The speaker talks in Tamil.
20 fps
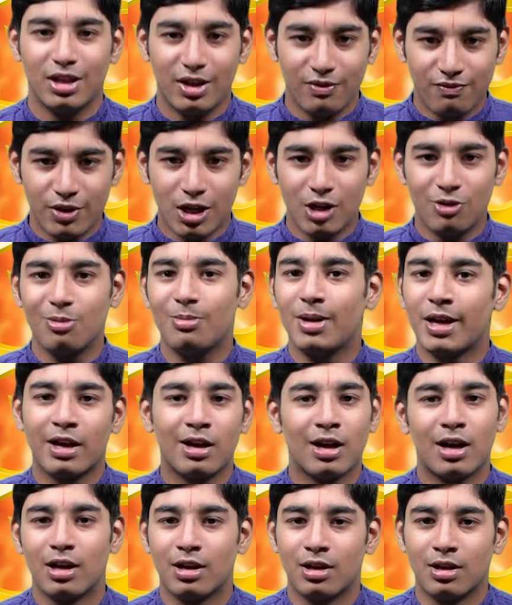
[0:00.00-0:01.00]
இவ்வளவும்
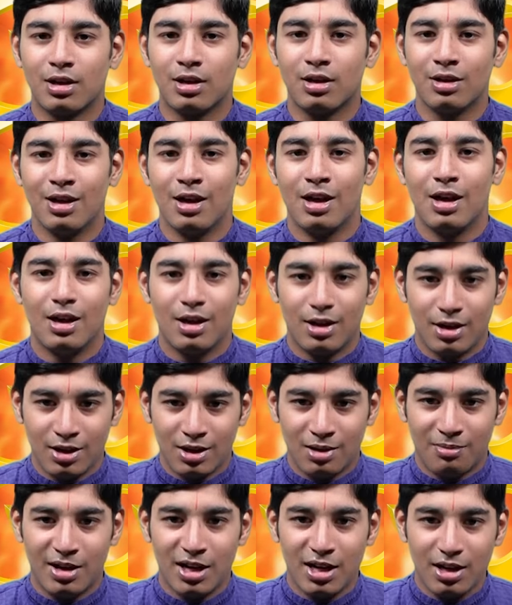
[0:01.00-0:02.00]
அழகாக இருக்குது
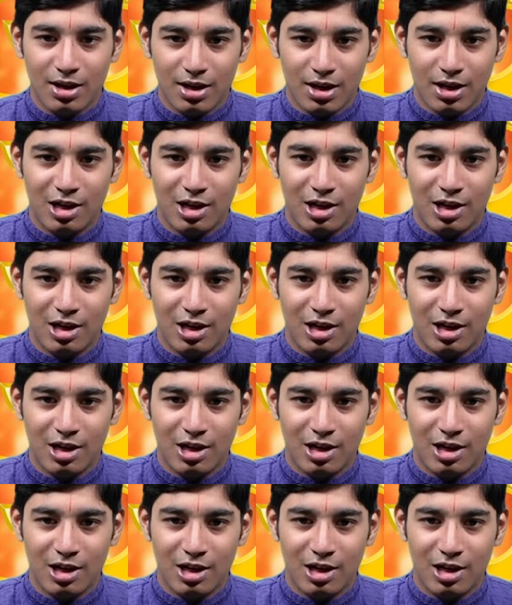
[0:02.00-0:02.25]
இந்த மாதிரி